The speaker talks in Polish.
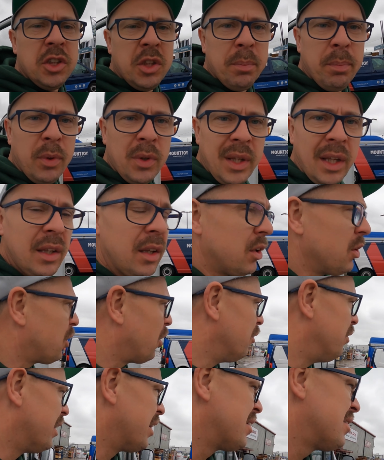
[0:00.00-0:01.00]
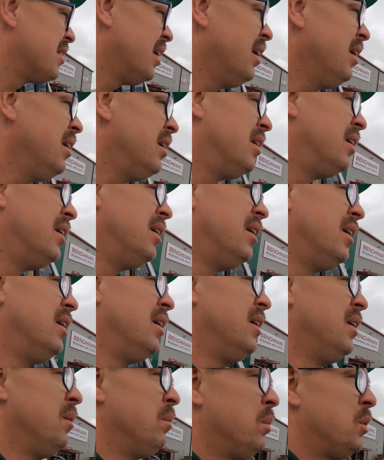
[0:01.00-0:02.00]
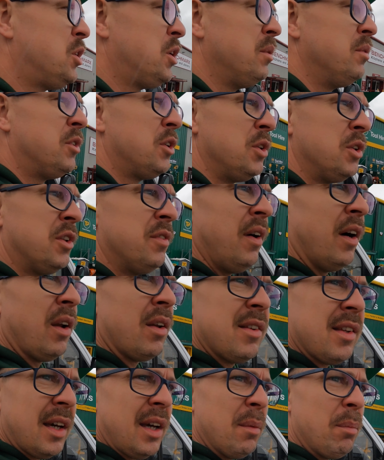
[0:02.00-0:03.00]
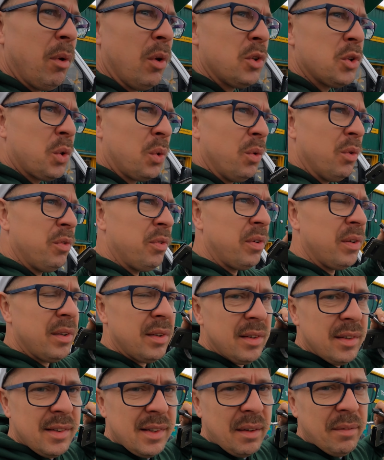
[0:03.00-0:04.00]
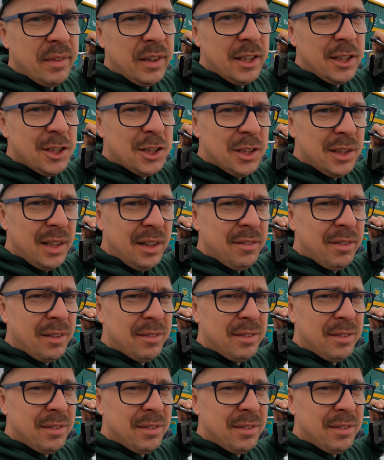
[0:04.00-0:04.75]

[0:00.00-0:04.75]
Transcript: jeszcze podjadę do Coversa. Musimy wziąć dwa rodzaje bloczków, zewnętrzny i